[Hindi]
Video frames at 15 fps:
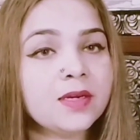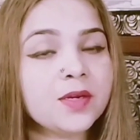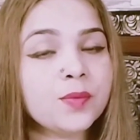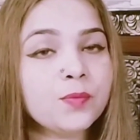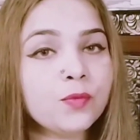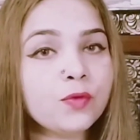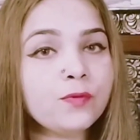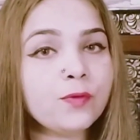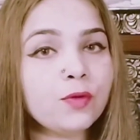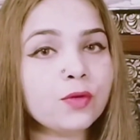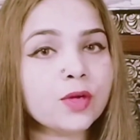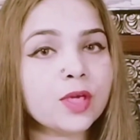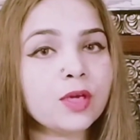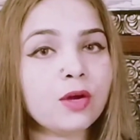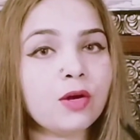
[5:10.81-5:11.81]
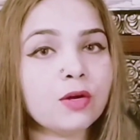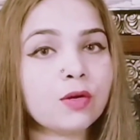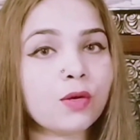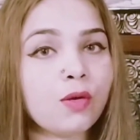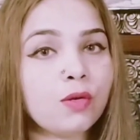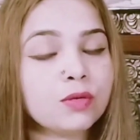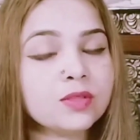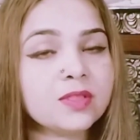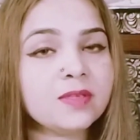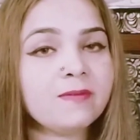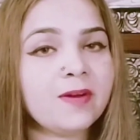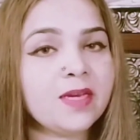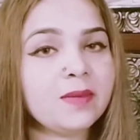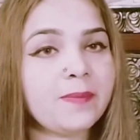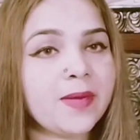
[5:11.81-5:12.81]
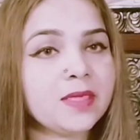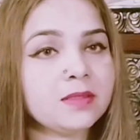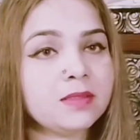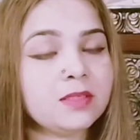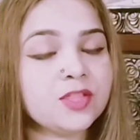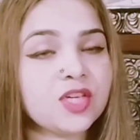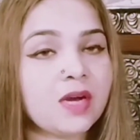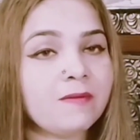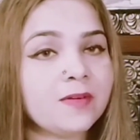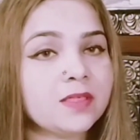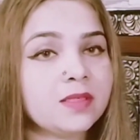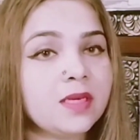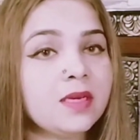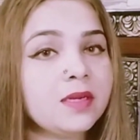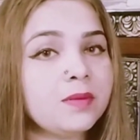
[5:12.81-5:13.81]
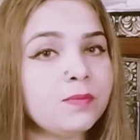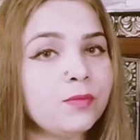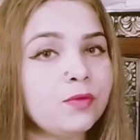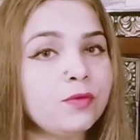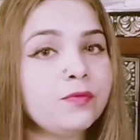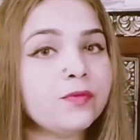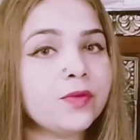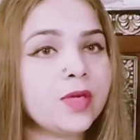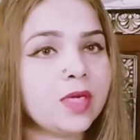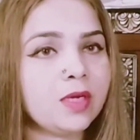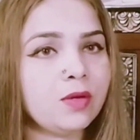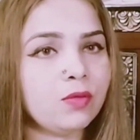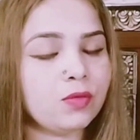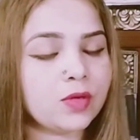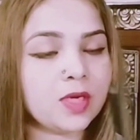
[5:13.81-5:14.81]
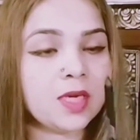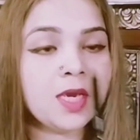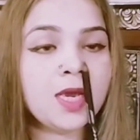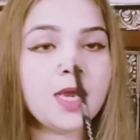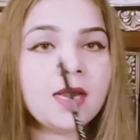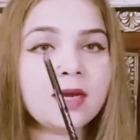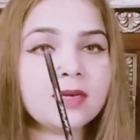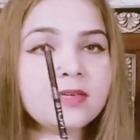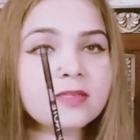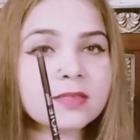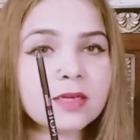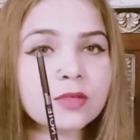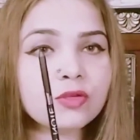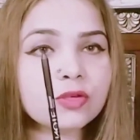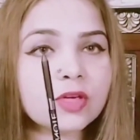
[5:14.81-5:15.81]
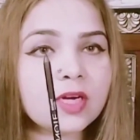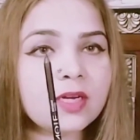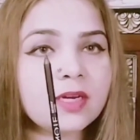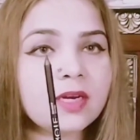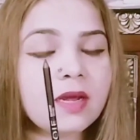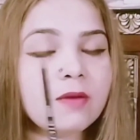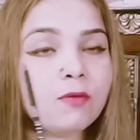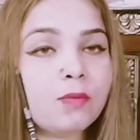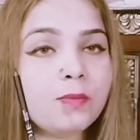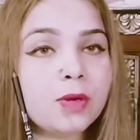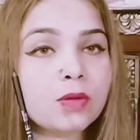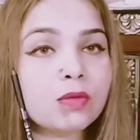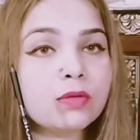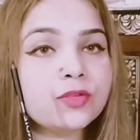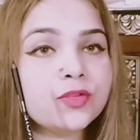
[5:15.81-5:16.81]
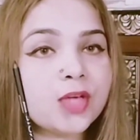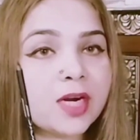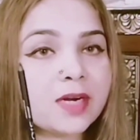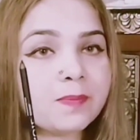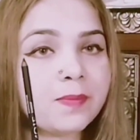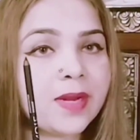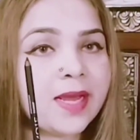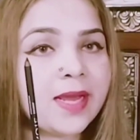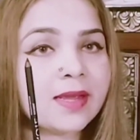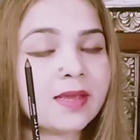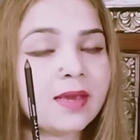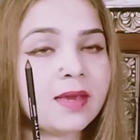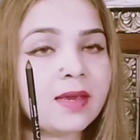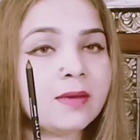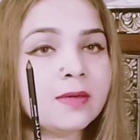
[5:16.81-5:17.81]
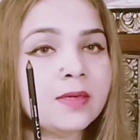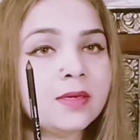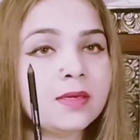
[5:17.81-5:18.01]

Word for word: रिमूव होगी और कौन सी वाली पेंसिल शावर से रिमूव नहीं होगी इसका जो कलर है वो बिल्कुल जट ब्लैक है